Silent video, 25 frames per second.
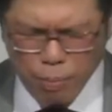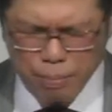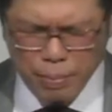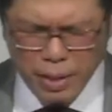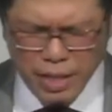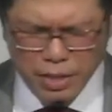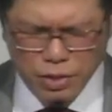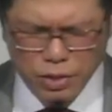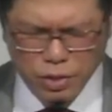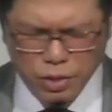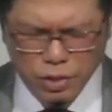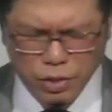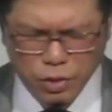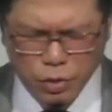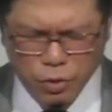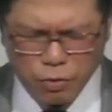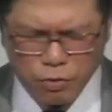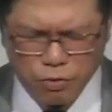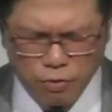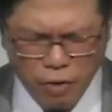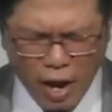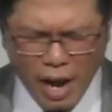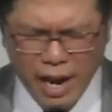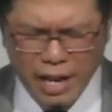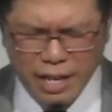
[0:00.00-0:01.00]
的，
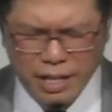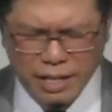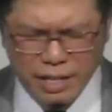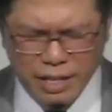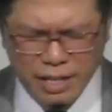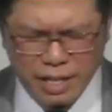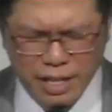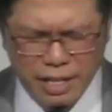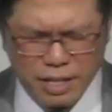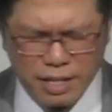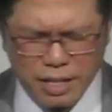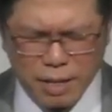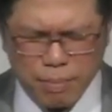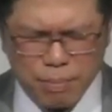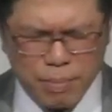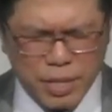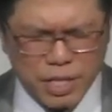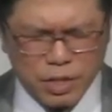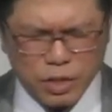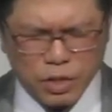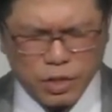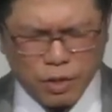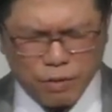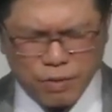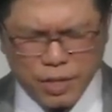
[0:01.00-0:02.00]
求你帮助
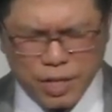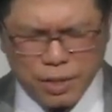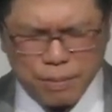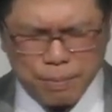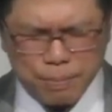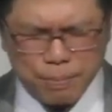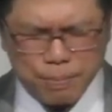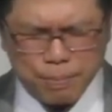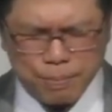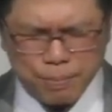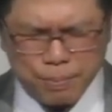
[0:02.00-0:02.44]
我们，